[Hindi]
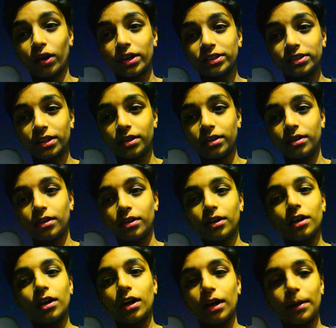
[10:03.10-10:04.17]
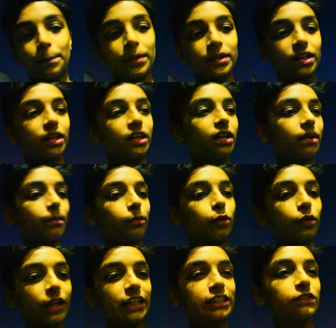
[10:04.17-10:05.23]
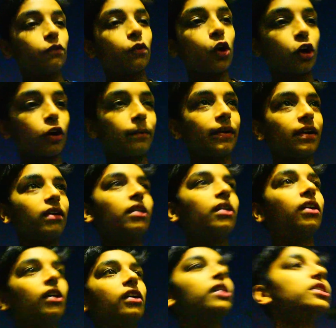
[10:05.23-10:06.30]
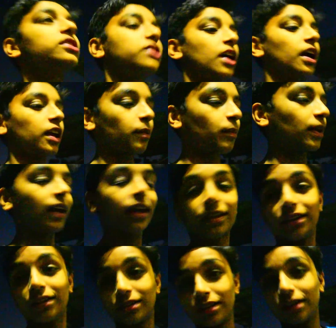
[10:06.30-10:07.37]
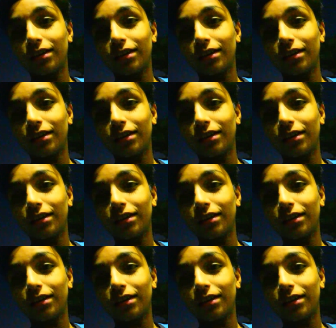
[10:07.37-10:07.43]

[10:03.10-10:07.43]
का रीज़न है अब पता नहीं आपको नेक्स्ट ब्लॉग में स्टार्टिंग में क्या दिखता